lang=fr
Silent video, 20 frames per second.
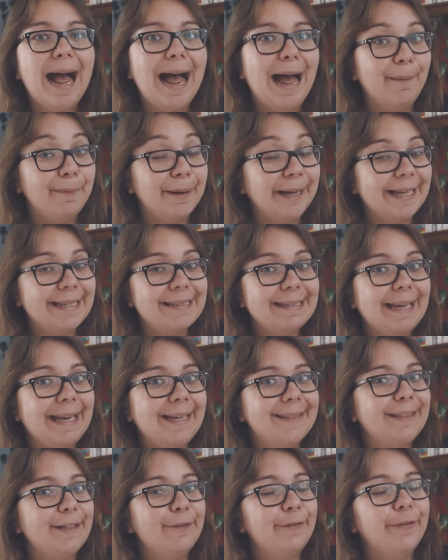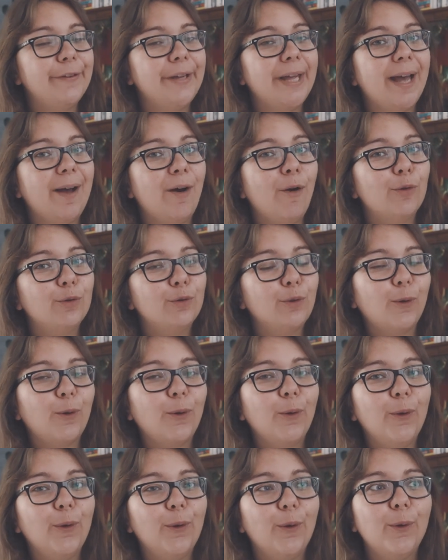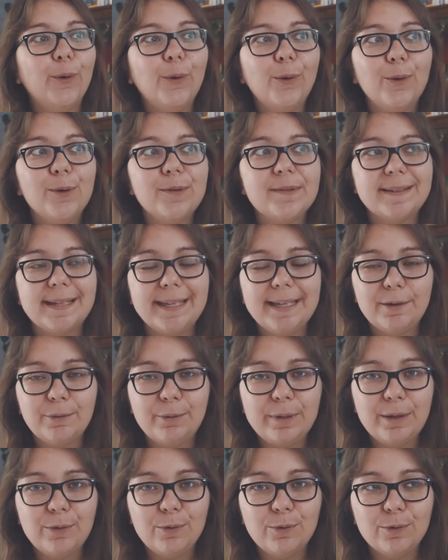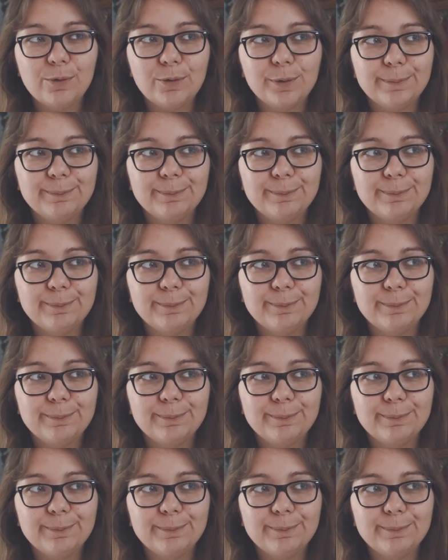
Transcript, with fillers: après ce qui a été fait entre Oz et Willow,